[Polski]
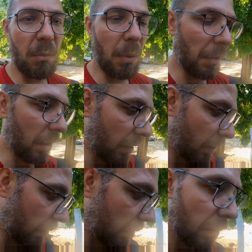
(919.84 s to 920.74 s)
No, mam
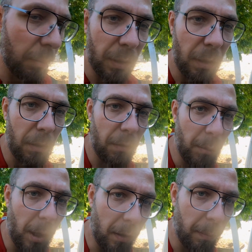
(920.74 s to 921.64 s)
nadzieję, że to się będzie
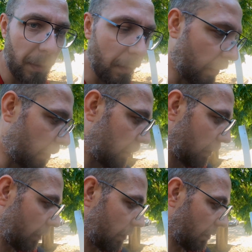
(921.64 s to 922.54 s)
jakoś w miarę spisywało.
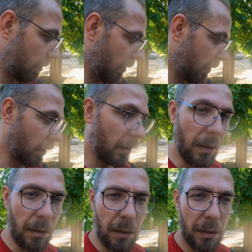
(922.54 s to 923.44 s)

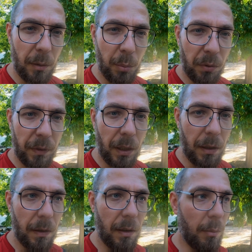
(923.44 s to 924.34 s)
Na szczęście
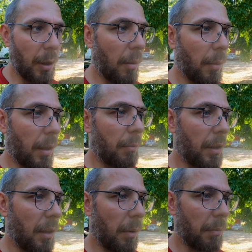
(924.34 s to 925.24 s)
porównania z innymi
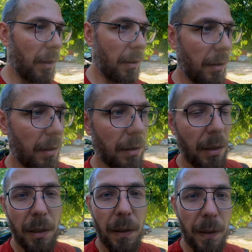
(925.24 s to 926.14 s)
kamerami nie mam, także
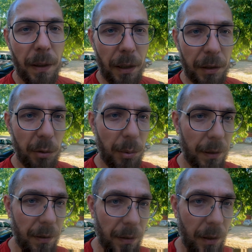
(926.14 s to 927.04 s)
jaki
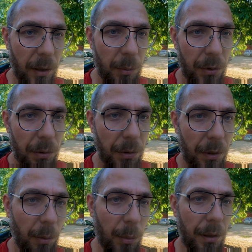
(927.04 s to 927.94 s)
obraz dostaniemy, to
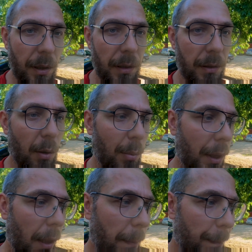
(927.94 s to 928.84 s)
już i tak będzie
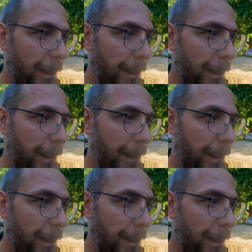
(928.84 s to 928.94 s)
dobrze.